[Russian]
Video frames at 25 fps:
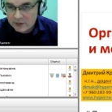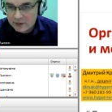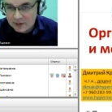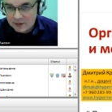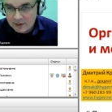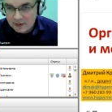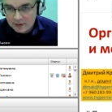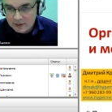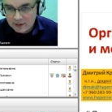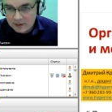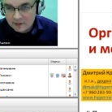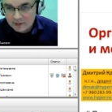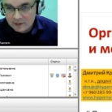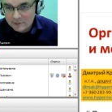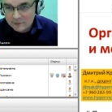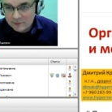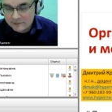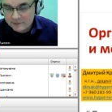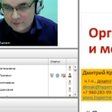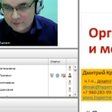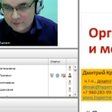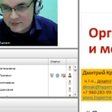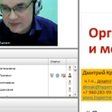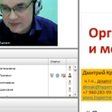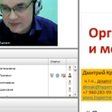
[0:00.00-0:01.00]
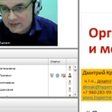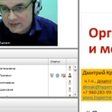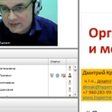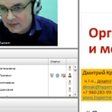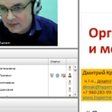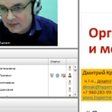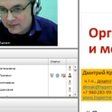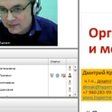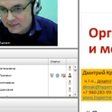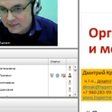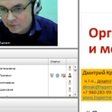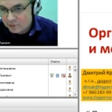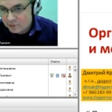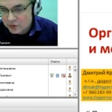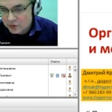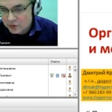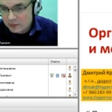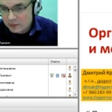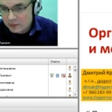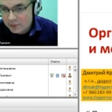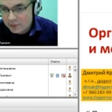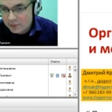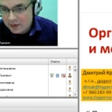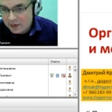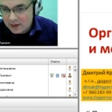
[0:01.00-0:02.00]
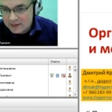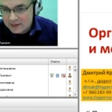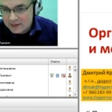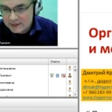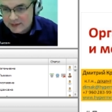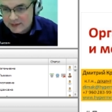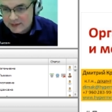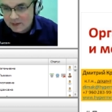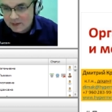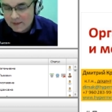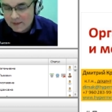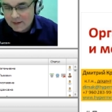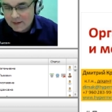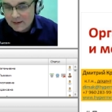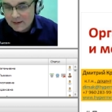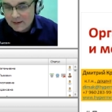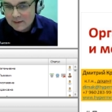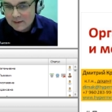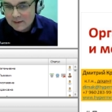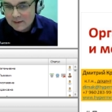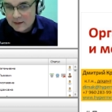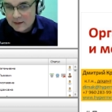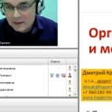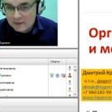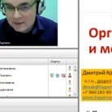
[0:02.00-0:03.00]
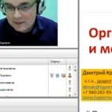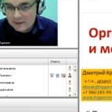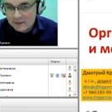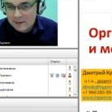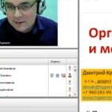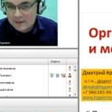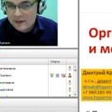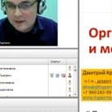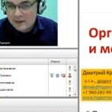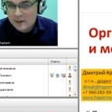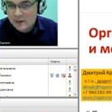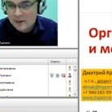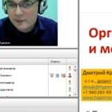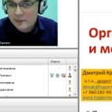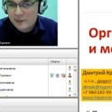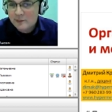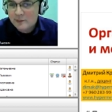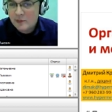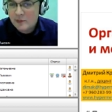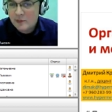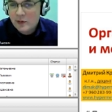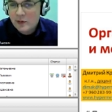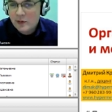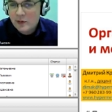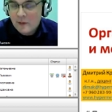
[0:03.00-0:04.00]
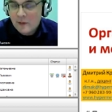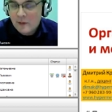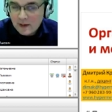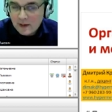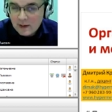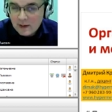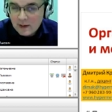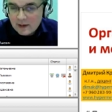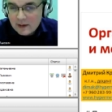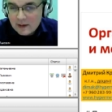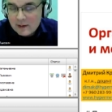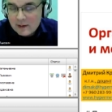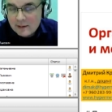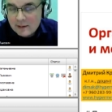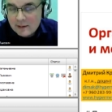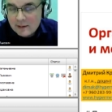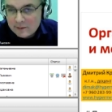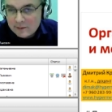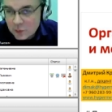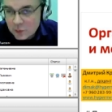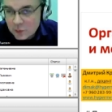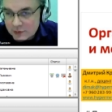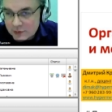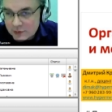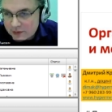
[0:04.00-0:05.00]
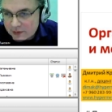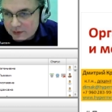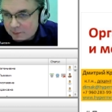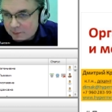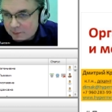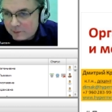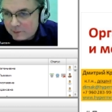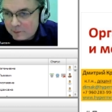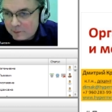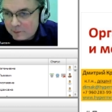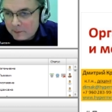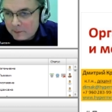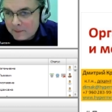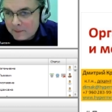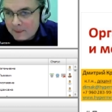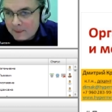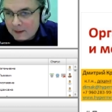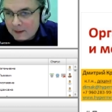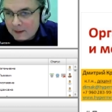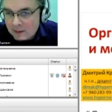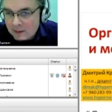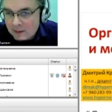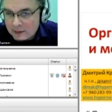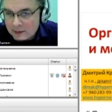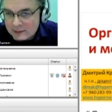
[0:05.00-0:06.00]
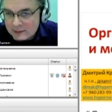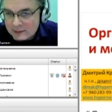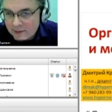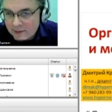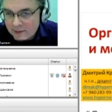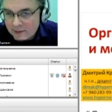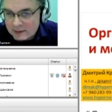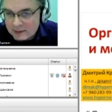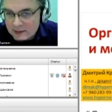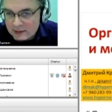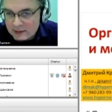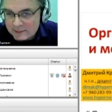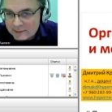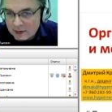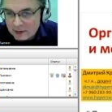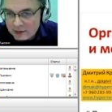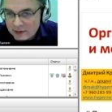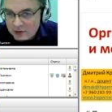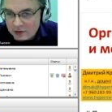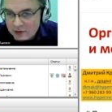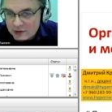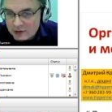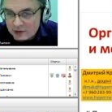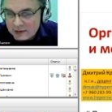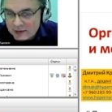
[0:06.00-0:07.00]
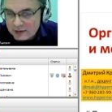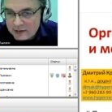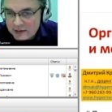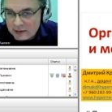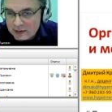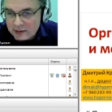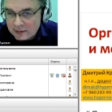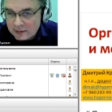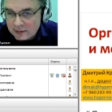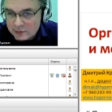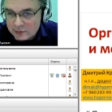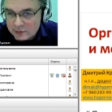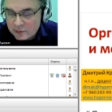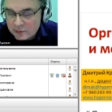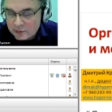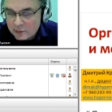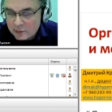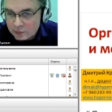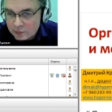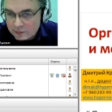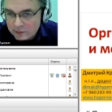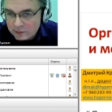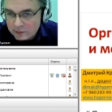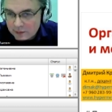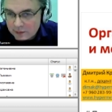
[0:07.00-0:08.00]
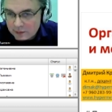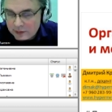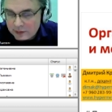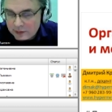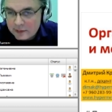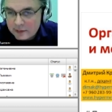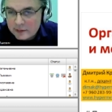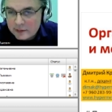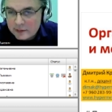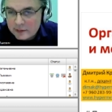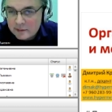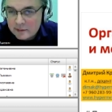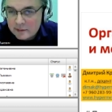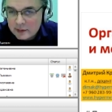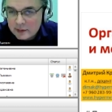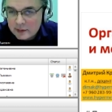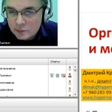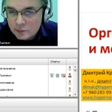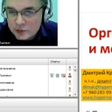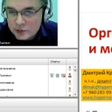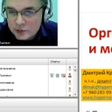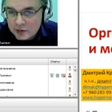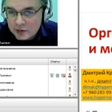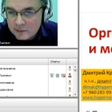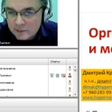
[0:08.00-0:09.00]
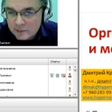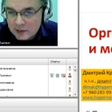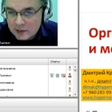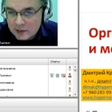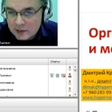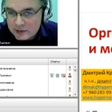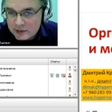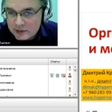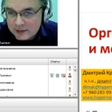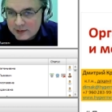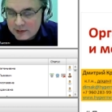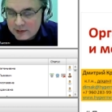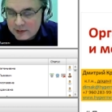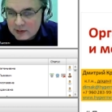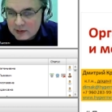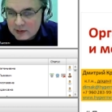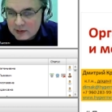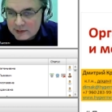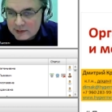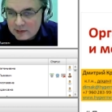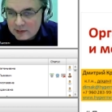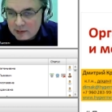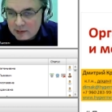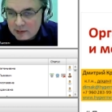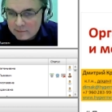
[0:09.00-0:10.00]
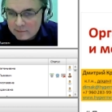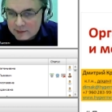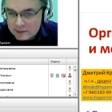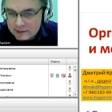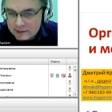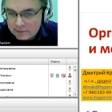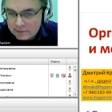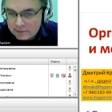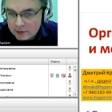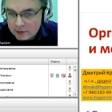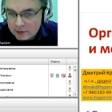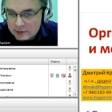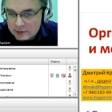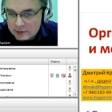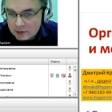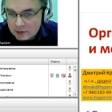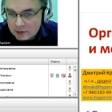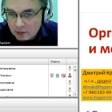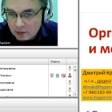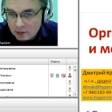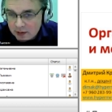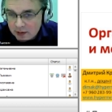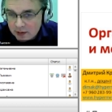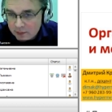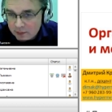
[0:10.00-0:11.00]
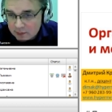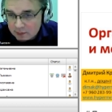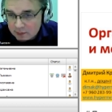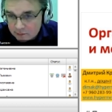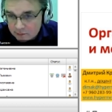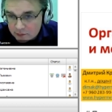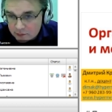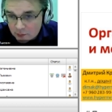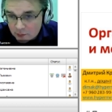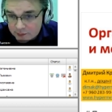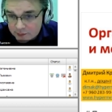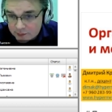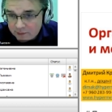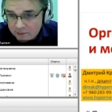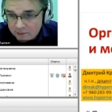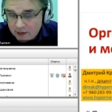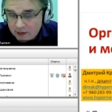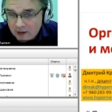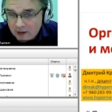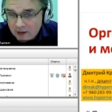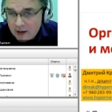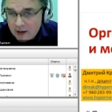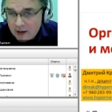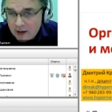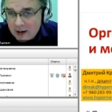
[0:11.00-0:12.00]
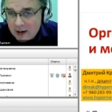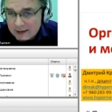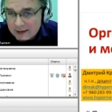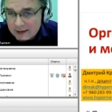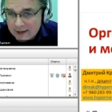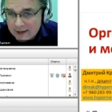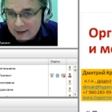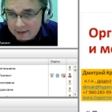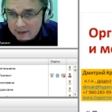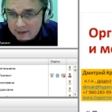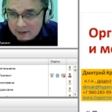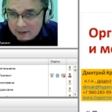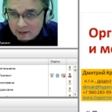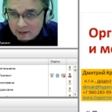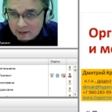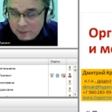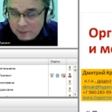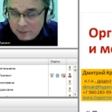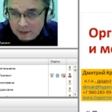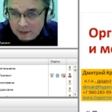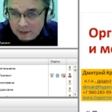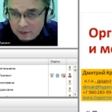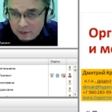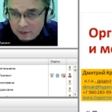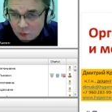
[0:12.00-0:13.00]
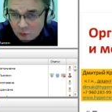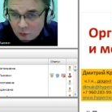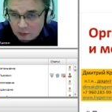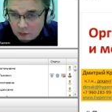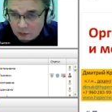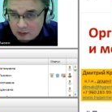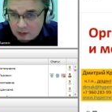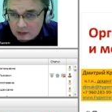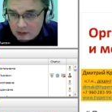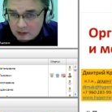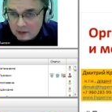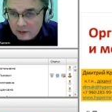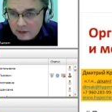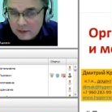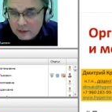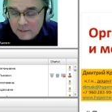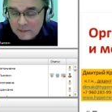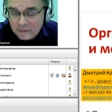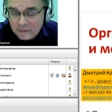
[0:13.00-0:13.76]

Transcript: э, посетили сегодняшнее мероприятие. Как я понимаю, а вопросы, связанные с практической деятельностью и обучением практической деятельности для вас являются актуальными. Собственно говоря, о каких-то приемах, а,